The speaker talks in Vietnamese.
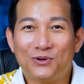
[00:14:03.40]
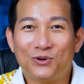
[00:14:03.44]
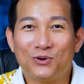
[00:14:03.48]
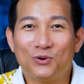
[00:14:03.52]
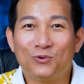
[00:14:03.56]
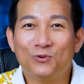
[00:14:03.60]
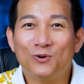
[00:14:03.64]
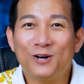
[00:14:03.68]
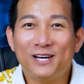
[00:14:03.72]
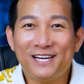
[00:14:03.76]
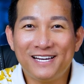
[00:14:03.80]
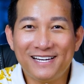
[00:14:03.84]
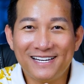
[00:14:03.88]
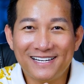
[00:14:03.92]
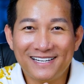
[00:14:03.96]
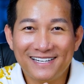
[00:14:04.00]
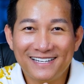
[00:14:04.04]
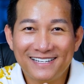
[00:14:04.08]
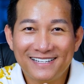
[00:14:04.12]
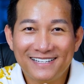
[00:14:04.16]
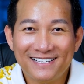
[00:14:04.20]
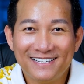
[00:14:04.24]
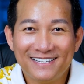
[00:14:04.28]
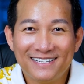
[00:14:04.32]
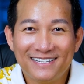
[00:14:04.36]
nó còn quý
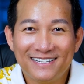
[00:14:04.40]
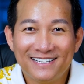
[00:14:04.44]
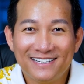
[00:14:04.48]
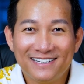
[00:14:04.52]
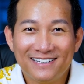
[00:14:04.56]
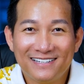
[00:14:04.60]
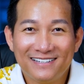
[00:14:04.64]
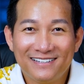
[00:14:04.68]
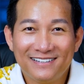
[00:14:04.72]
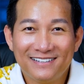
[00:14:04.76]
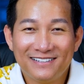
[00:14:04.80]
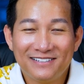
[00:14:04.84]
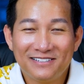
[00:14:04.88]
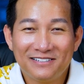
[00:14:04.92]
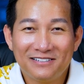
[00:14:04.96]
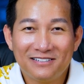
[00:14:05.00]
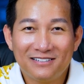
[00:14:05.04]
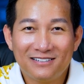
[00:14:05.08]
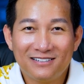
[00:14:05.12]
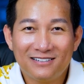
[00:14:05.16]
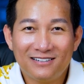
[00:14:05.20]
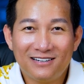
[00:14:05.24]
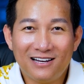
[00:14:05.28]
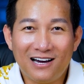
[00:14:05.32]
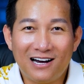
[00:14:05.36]

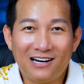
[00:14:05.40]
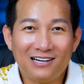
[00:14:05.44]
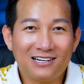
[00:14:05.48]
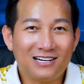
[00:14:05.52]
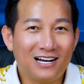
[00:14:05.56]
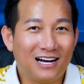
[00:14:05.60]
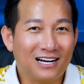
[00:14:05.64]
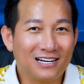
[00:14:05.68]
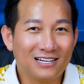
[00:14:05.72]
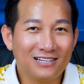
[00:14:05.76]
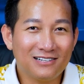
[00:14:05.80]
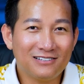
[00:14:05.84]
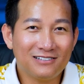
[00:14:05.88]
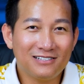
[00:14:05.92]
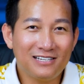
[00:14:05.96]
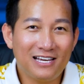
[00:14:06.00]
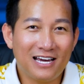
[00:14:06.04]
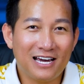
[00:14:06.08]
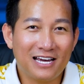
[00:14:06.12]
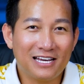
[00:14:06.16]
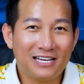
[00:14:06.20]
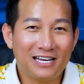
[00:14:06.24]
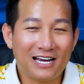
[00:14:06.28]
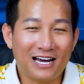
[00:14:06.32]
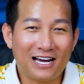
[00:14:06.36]
nó ở gần cái
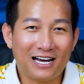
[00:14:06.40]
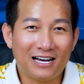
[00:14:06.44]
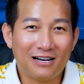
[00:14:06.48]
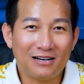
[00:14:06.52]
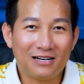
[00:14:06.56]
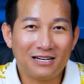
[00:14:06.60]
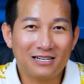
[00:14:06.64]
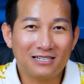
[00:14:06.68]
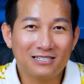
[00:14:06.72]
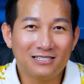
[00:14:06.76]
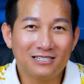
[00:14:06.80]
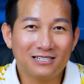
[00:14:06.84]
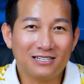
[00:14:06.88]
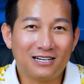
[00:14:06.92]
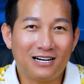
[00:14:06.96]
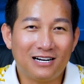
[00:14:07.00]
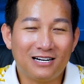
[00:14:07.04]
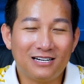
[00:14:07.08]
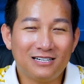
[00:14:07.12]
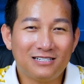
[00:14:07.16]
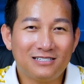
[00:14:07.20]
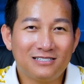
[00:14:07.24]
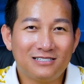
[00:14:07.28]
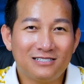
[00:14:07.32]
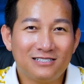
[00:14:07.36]
về nhà được
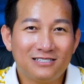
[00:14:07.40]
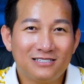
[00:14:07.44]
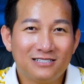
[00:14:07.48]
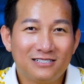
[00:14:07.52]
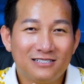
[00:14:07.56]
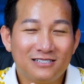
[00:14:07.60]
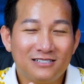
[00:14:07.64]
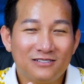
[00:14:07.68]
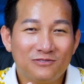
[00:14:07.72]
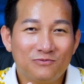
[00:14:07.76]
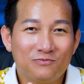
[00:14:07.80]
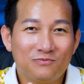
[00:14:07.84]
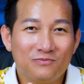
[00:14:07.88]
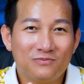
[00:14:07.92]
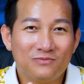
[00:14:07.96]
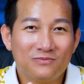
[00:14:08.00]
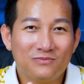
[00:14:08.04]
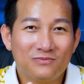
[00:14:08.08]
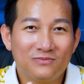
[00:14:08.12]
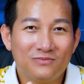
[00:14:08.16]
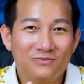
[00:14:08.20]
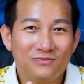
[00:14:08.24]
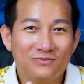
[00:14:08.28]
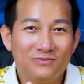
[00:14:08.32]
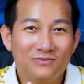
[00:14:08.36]
ở
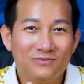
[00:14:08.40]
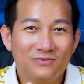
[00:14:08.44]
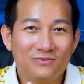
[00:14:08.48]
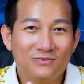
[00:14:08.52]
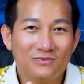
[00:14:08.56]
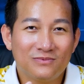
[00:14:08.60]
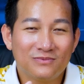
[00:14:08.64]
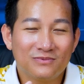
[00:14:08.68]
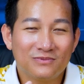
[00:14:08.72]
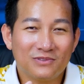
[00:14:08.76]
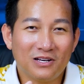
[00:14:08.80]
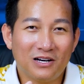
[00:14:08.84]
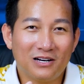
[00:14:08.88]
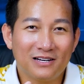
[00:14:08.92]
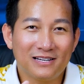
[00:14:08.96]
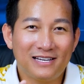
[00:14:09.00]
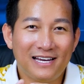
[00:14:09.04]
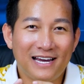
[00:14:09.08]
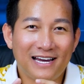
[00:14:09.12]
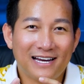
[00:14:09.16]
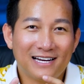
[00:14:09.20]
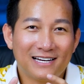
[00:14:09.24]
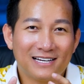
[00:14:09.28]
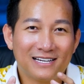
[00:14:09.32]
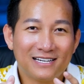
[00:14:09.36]
thời
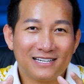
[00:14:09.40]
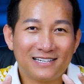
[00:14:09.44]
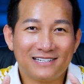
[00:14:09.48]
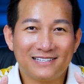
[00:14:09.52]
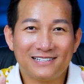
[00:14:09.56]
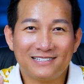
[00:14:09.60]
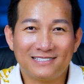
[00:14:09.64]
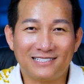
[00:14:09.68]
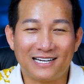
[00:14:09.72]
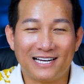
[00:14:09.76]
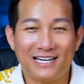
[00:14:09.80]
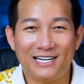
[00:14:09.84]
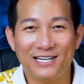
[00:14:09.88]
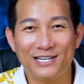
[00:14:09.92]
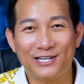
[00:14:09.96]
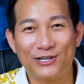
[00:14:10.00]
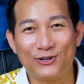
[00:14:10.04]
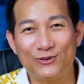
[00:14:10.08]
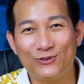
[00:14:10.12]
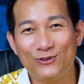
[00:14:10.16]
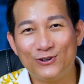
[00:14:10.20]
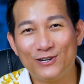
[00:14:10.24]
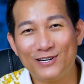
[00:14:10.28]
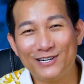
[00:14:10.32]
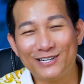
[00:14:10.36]
gian cái trầy
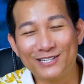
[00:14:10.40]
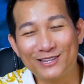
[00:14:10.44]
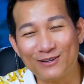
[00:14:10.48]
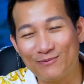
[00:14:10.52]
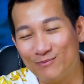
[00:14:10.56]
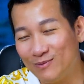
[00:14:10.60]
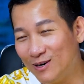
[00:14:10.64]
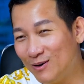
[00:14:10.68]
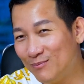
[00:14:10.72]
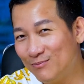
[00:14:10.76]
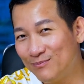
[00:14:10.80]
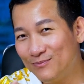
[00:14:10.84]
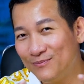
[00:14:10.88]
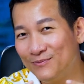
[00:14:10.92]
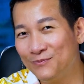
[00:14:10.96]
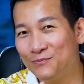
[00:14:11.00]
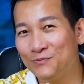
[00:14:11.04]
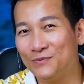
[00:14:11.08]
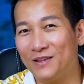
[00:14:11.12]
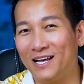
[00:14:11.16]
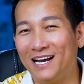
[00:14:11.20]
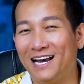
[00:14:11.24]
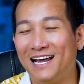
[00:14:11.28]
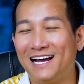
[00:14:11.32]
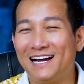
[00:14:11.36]
trụa tầm
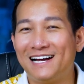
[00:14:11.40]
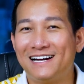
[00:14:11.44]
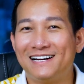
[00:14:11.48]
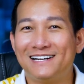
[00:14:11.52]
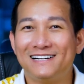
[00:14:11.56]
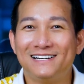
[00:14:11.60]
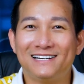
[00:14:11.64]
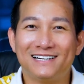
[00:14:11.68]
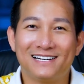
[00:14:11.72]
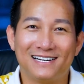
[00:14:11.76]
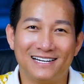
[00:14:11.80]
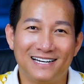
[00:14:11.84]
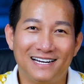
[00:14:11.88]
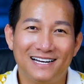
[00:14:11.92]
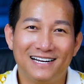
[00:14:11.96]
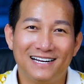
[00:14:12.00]
lum tà la hết